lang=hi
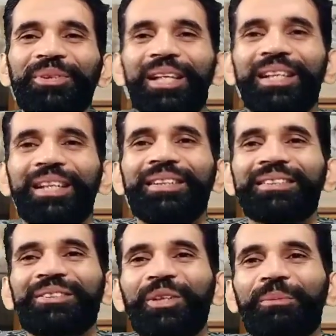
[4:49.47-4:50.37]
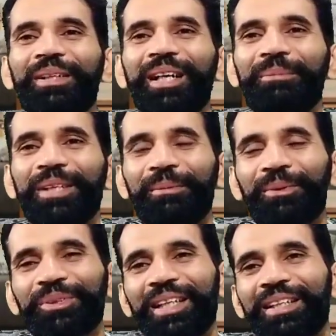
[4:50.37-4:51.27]
जाएंगे दस दिनों में कामयाब
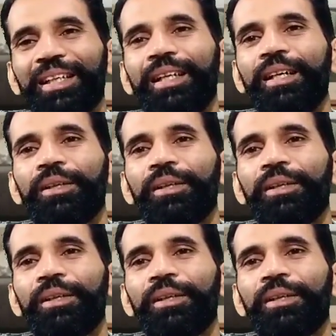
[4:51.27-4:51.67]
हो जाएंगे